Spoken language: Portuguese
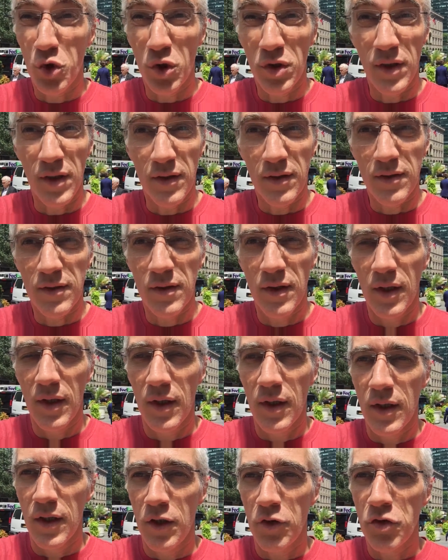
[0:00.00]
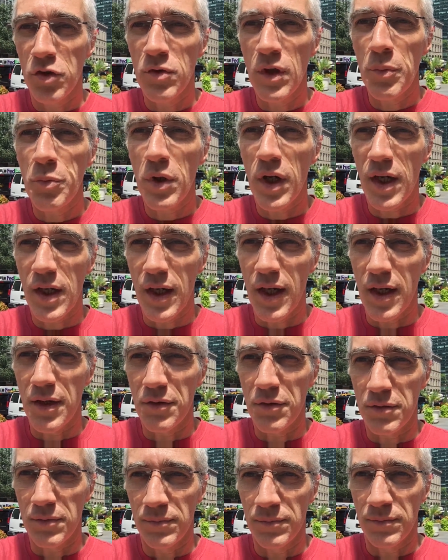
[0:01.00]
todas. Isso não é por
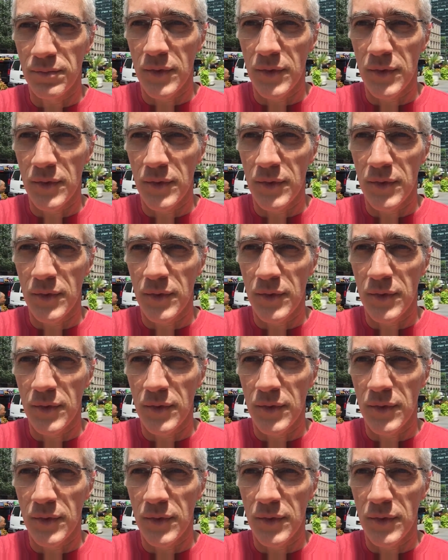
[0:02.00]
acaso.